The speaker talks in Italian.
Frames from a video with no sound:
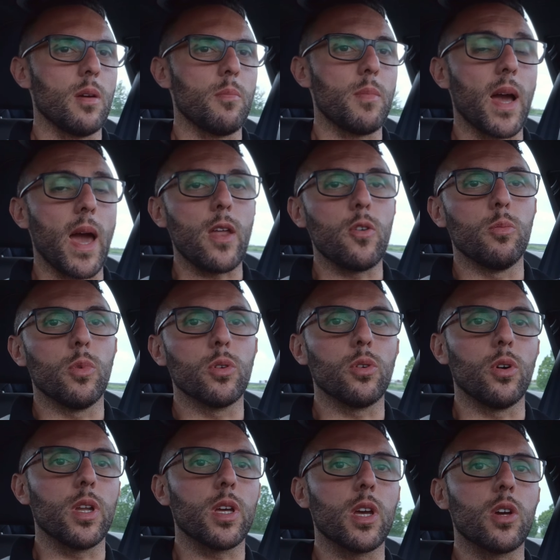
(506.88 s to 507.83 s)
magari un
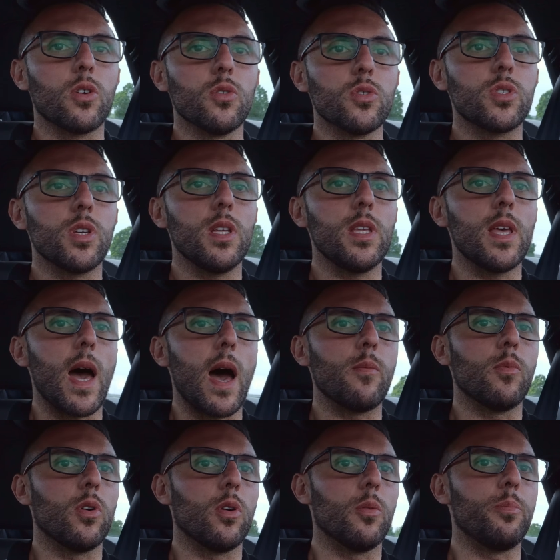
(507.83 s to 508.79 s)
motore che
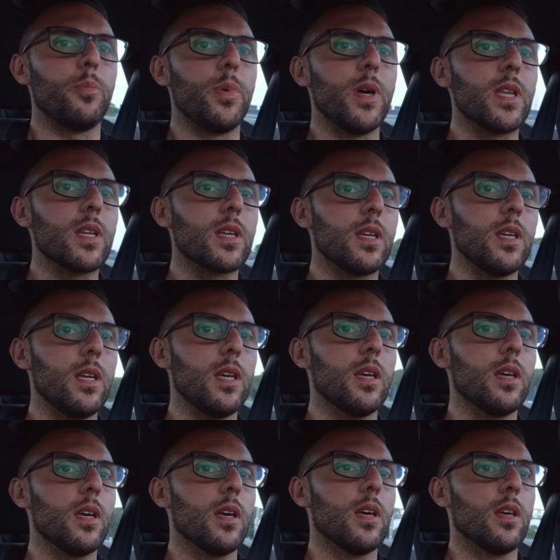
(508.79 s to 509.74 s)
consigliamo per
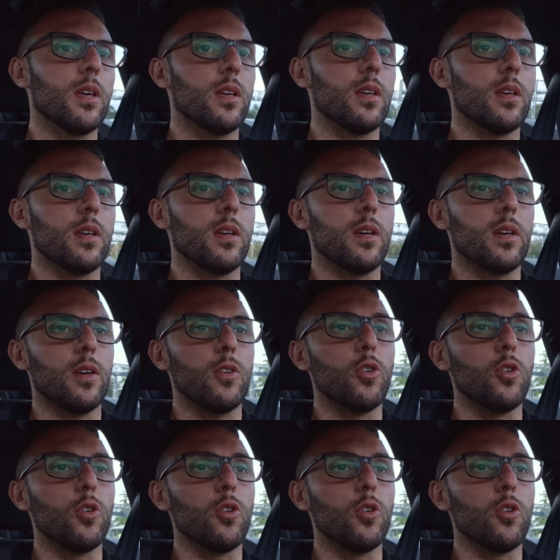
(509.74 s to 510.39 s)
chi eh,